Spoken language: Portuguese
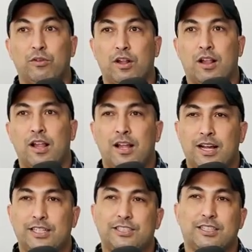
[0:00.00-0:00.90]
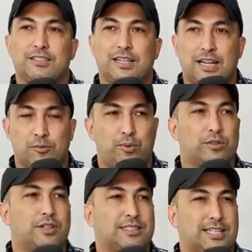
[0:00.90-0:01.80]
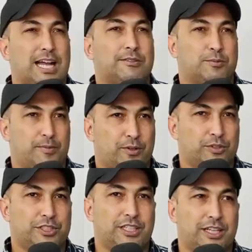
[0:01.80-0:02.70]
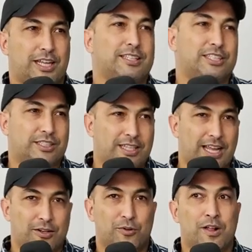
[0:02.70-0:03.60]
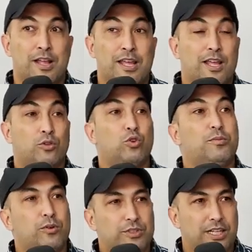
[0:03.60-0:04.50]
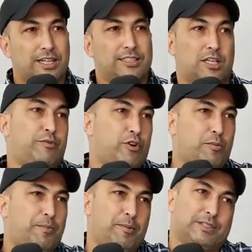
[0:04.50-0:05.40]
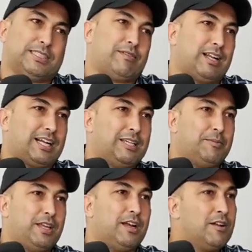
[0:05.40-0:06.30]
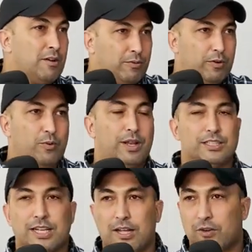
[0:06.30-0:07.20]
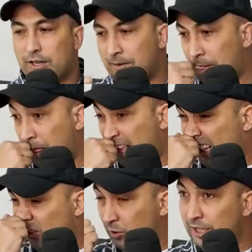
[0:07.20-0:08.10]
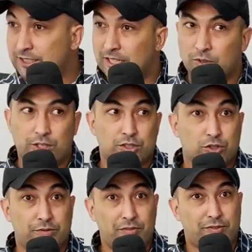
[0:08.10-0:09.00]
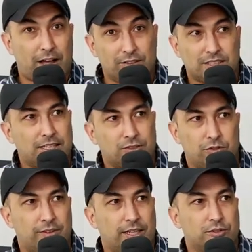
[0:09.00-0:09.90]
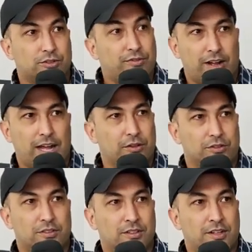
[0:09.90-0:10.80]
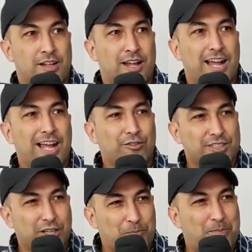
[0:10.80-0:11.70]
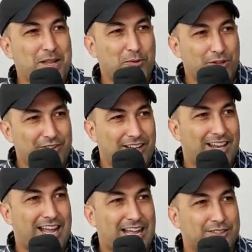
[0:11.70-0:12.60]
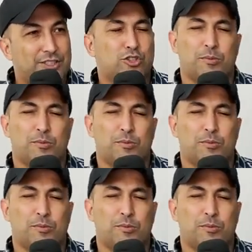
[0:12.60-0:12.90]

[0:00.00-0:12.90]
eu, antes de entrar no Portão das Árvores, o primeiro dia, que entra de terno, uhum. eu dormi um dia antes, que eu fui com meu primo. A gente tava na academia, fui com ele de carona. Durante a noite eu sofri vários ataques soviéticos, vários. Ah, você que é o primo da vilagem,